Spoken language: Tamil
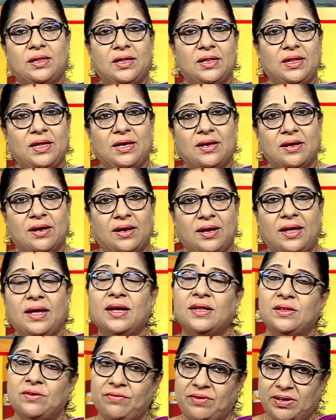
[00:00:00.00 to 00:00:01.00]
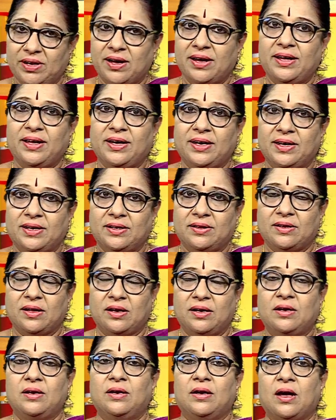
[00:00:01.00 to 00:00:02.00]
திதினாலே அது விநாயகர்
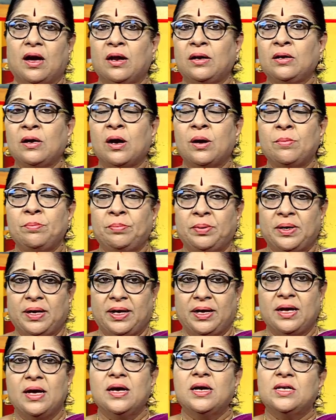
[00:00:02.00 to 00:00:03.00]
தான் நான்காம் பிறை